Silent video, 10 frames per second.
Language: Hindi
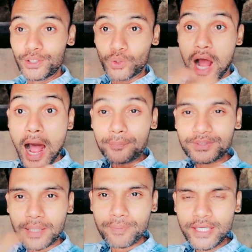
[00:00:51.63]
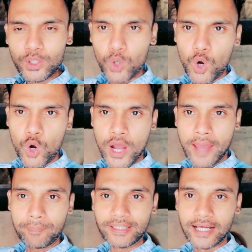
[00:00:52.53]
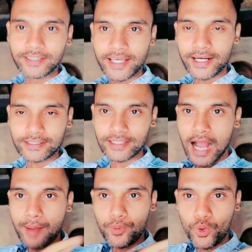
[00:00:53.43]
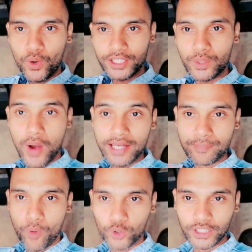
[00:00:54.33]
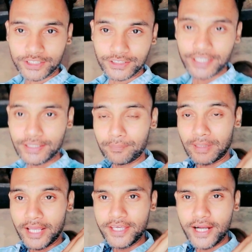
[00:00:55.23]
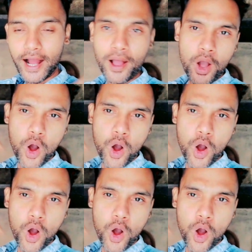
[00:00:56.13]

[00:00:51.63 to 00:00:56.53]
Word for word: तो आप सभी को हैप्पी धनतेरस आप लोगों का दिवाली बहुत अच्छे से मनाइएगा